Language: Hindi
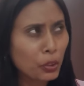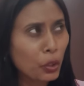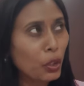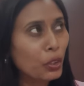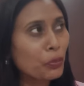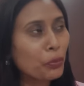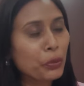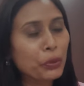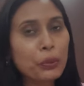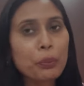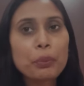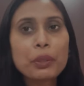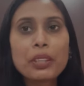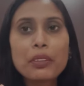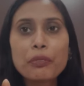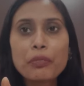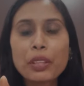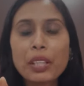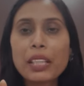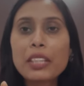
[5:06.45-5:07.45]
शॉर्ट वीडियो
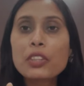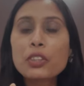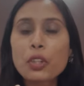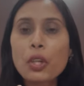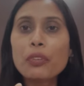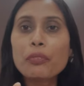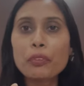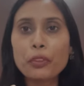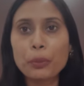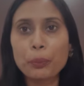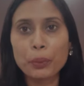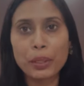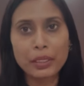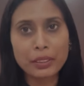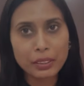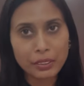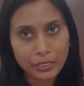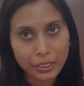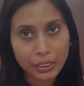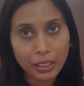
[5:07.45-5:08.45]
में एक शॉर्ट वीडियो
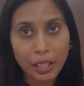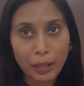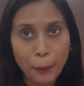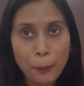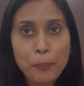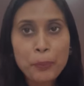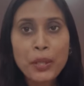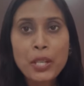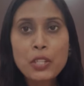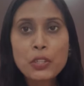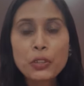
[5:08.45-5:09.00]
बनाया था शायद हाँ